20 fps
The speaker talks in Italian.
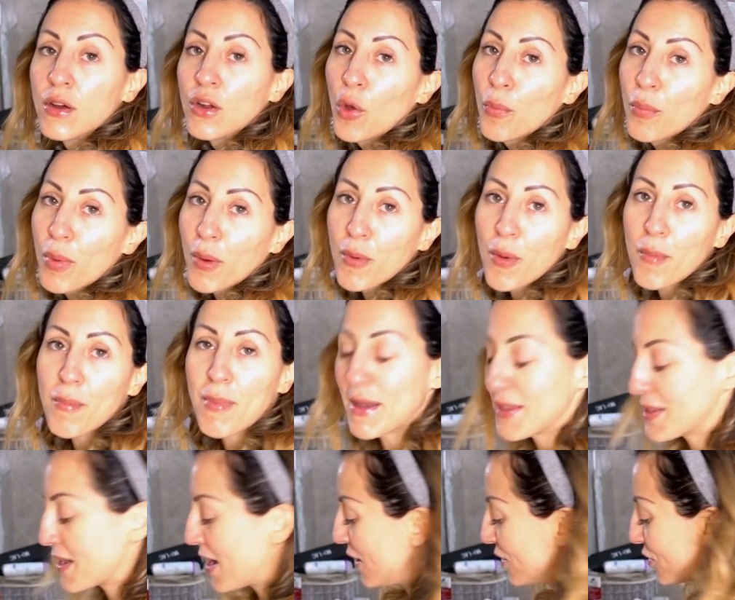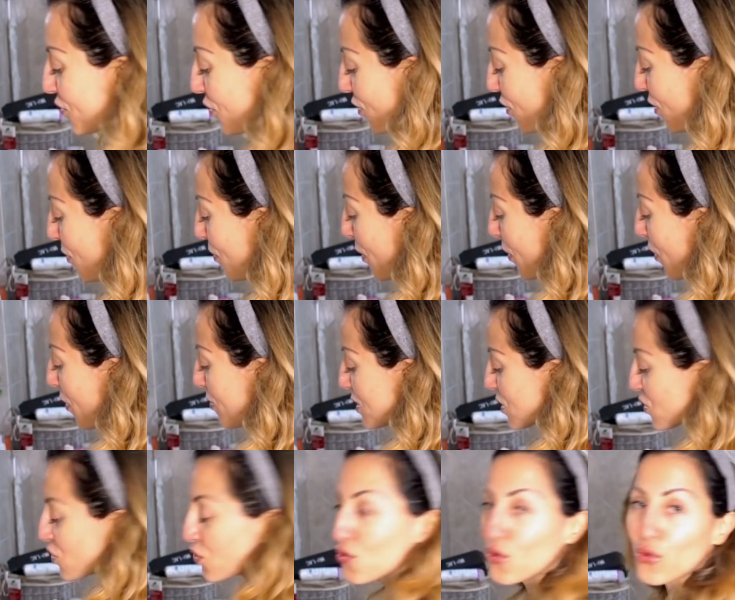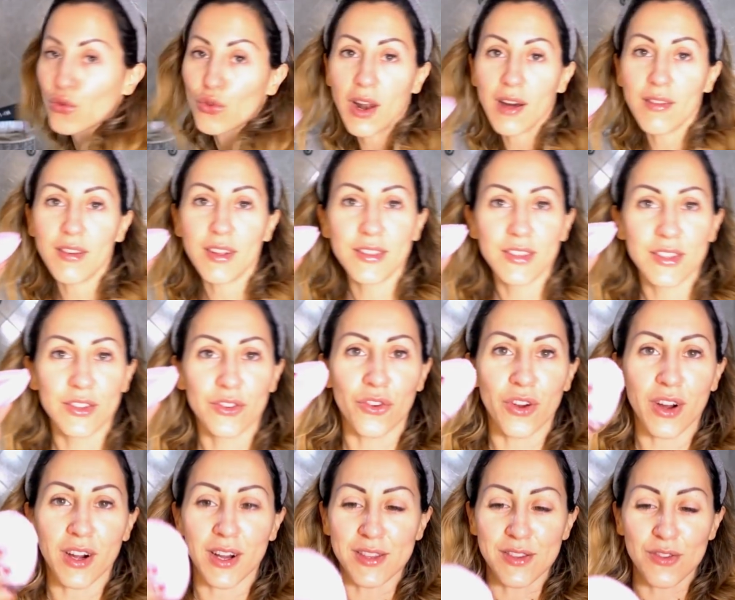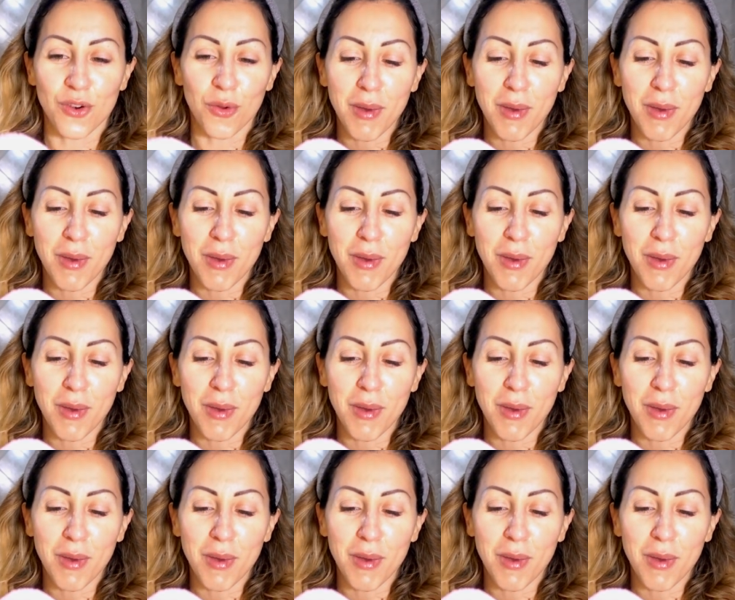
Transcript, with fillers: l'ho proprio bagnato l'ho proprio messo sotto il lavandino ragazzi